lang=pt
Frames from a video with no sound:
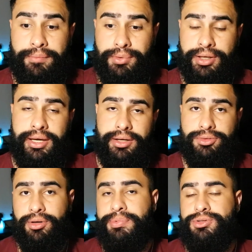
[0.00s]
Porque eu
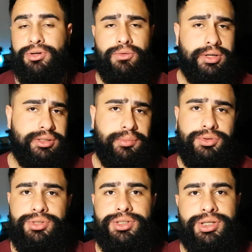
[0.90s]
sou uma pessoa que não gosta
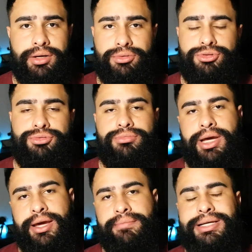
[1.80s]
muito de cheiros
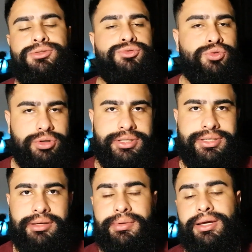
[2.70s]
é, mais
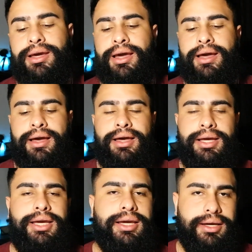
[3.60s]
doces em mim.
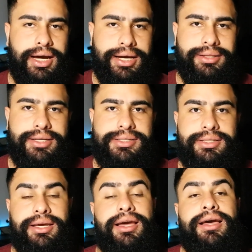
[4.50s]
E ainda
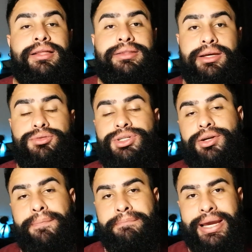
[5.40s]
assim tem um
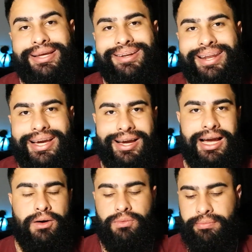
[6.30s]
cheiro bem
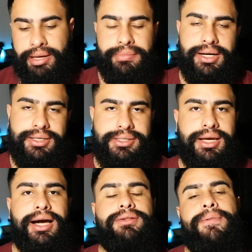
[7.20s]
legal, bem
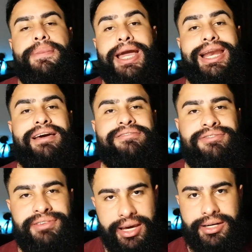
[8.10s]
balanceado. Ele é
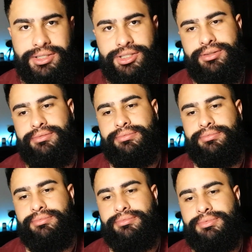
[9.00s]
verde.
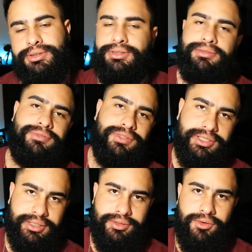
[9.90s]
Se
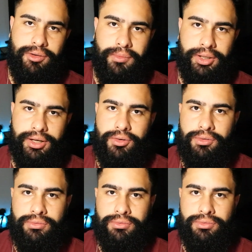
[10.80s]
você se incomoda
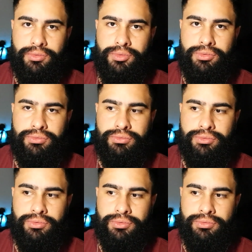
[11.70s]
com.
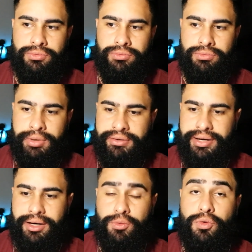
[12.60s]
com. com como é que
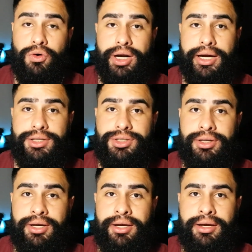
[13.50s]
fala? Com corante.
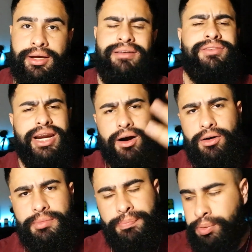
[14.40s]
Vira
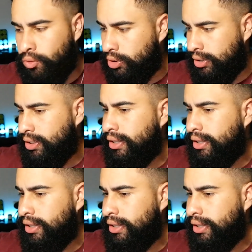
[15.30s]
homem, porra!